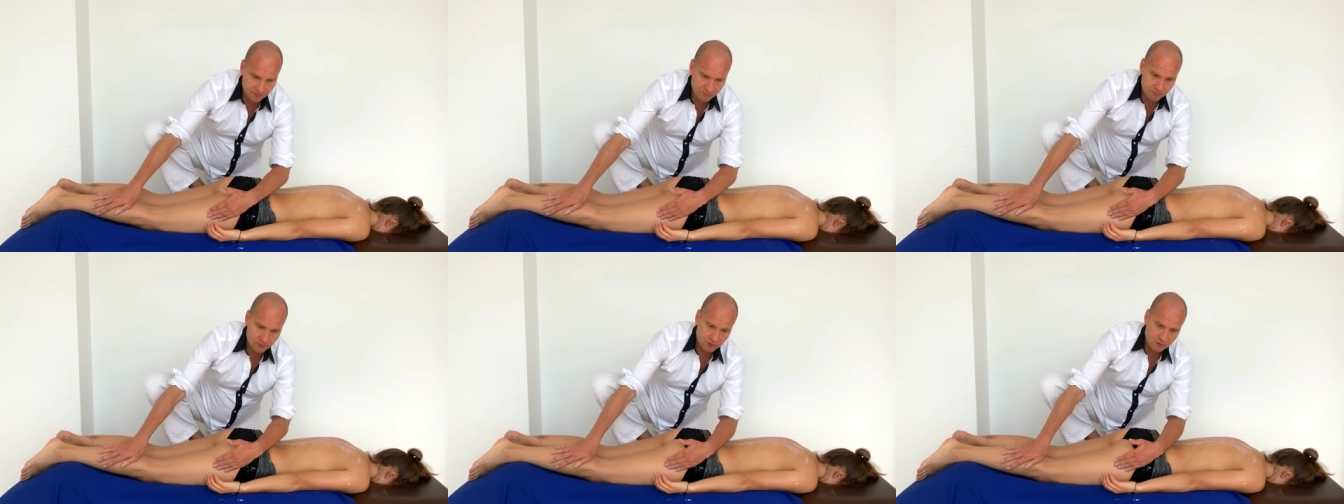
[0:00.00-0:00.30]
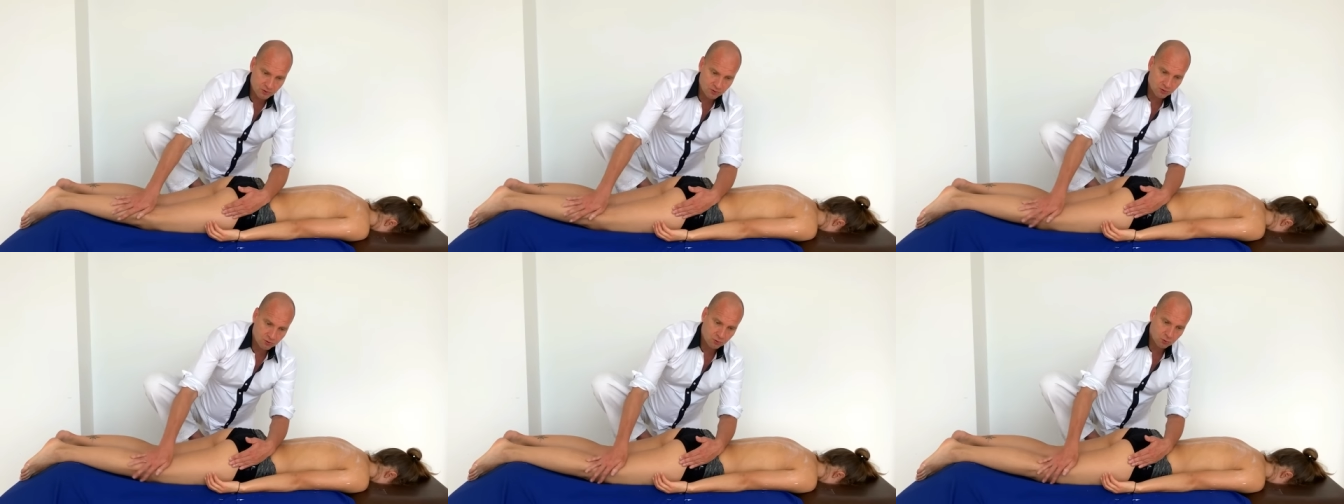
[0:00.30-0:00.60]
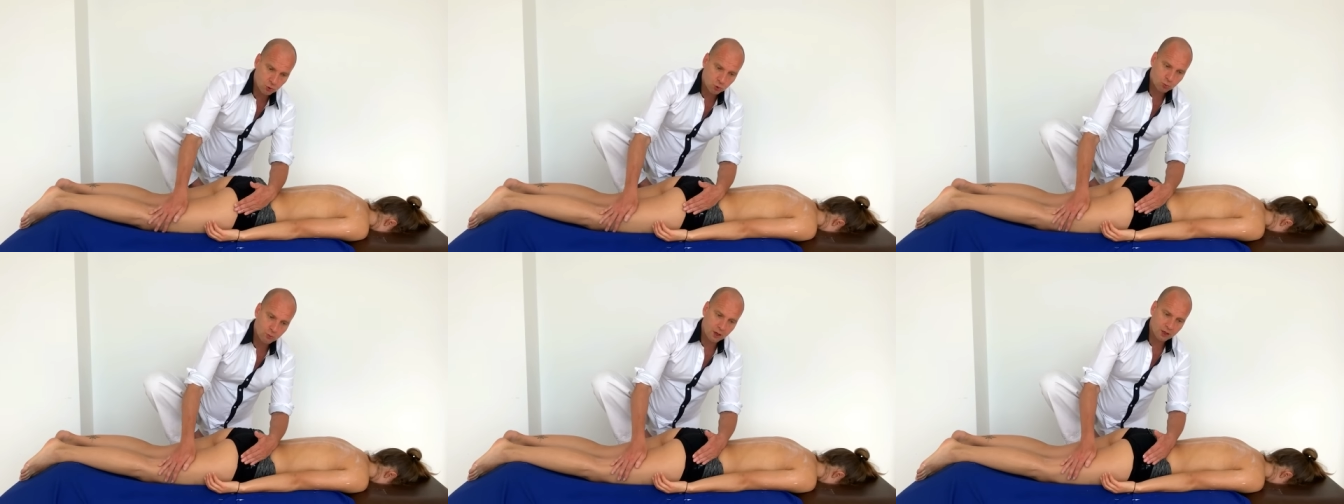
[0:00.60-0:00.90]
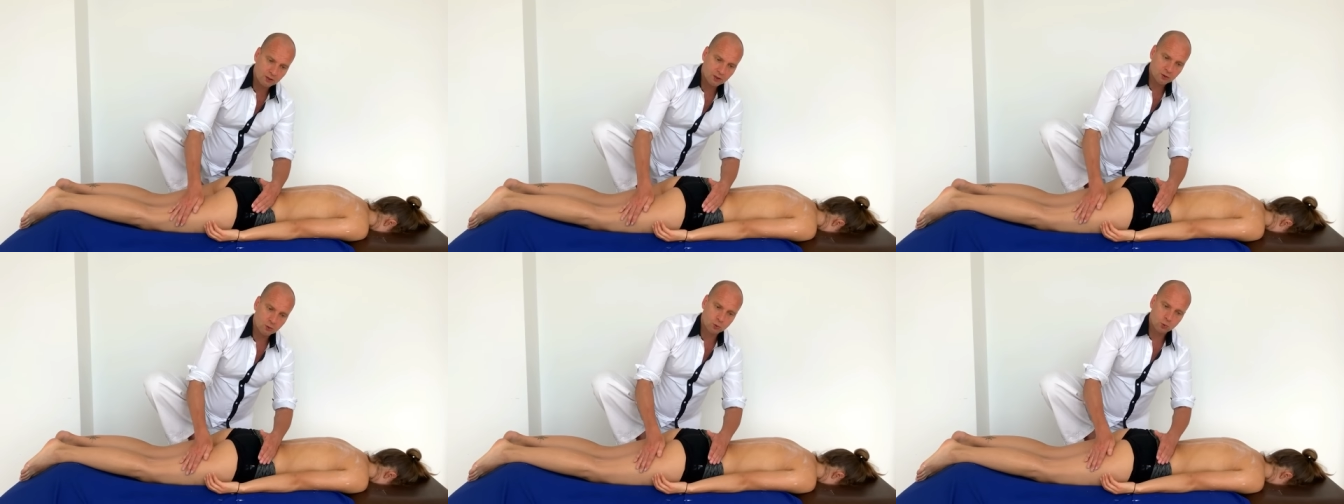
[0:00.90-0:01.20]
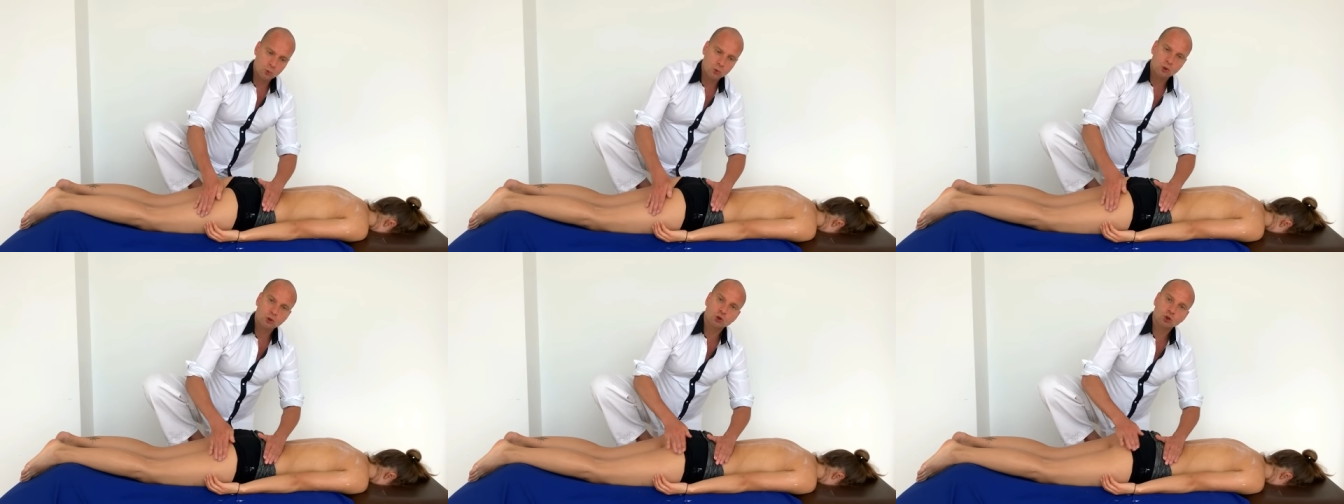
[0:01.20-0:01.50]
Der dorsale
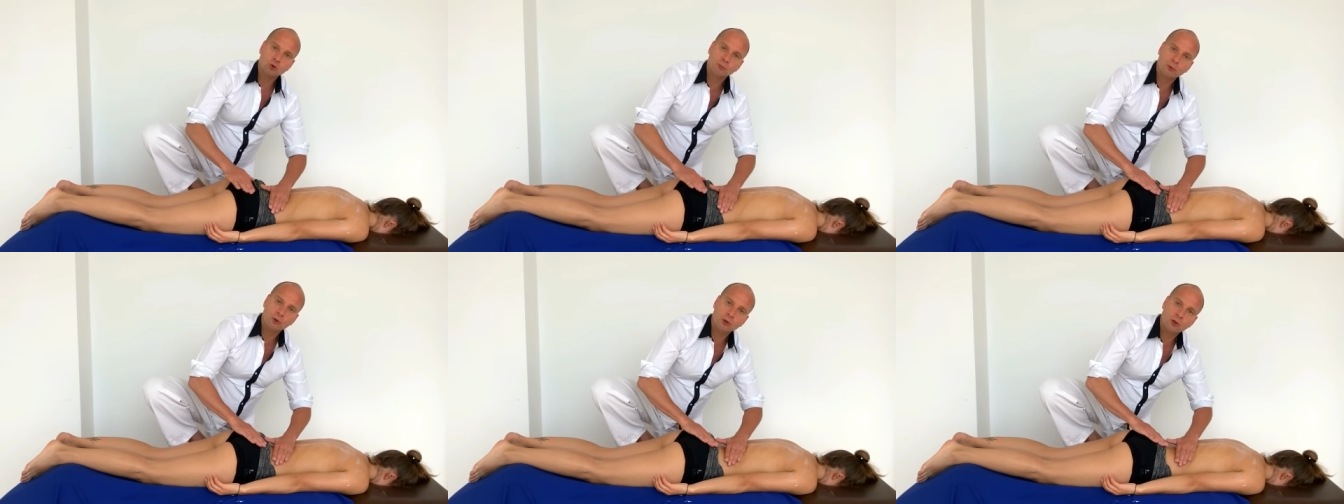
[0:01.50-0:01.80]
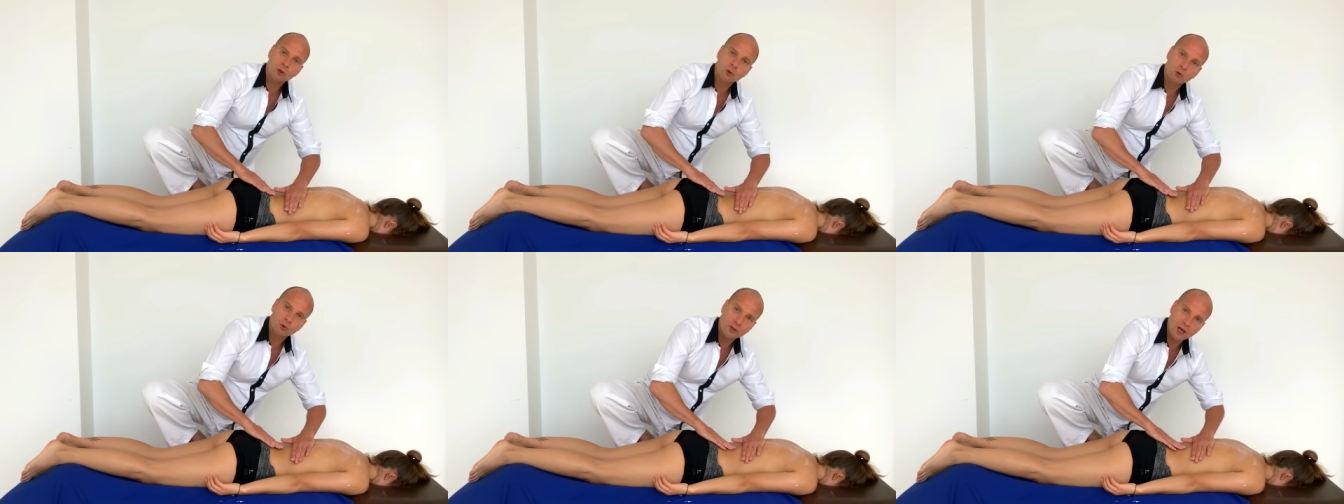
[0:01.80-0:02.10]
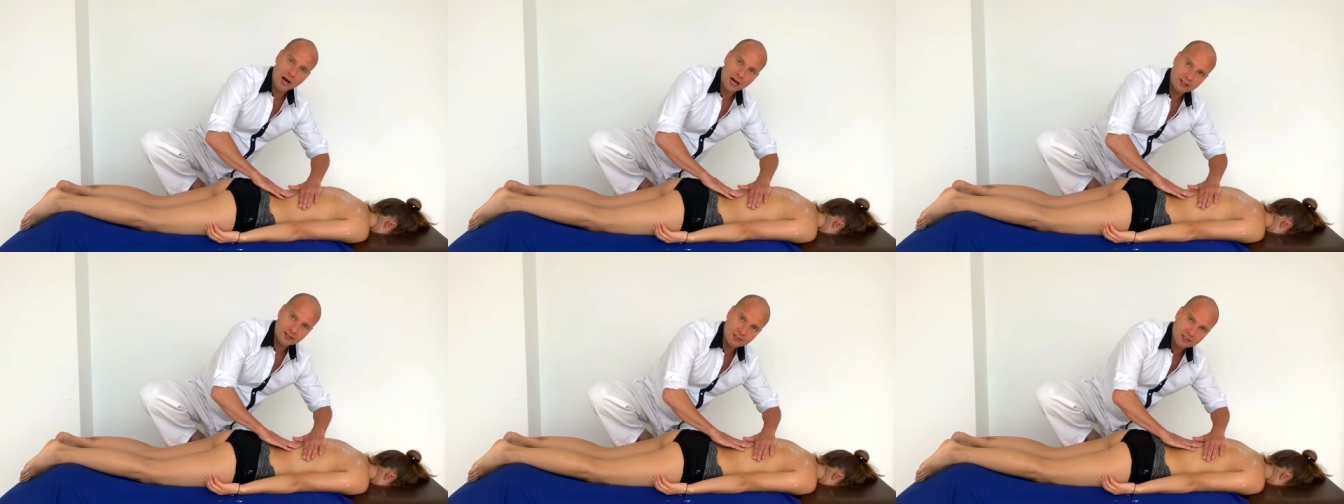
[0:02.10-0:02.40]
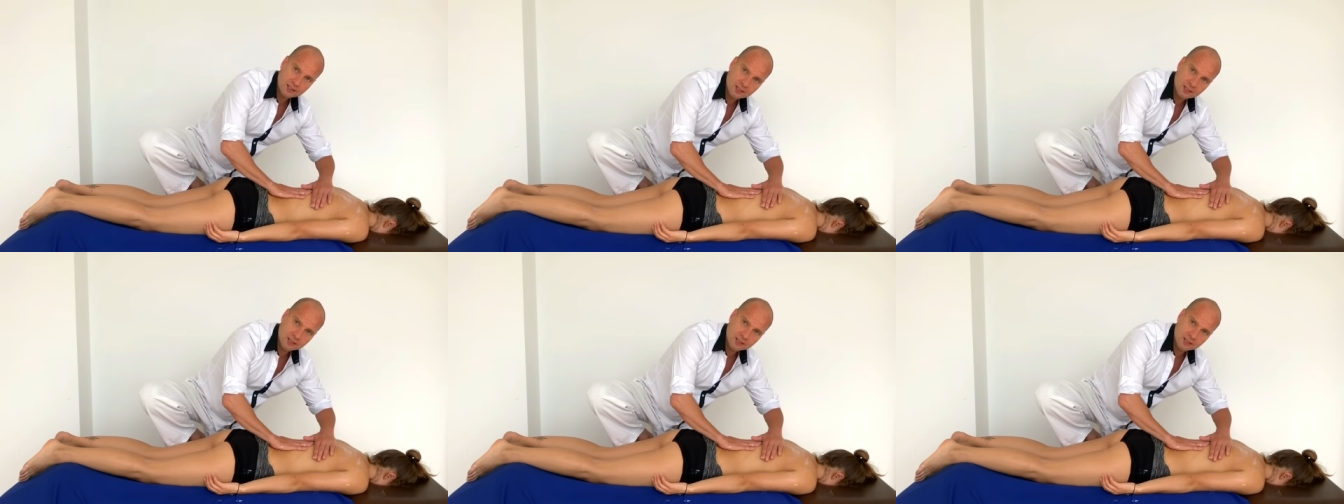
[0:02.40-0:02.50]
Faszienzug selber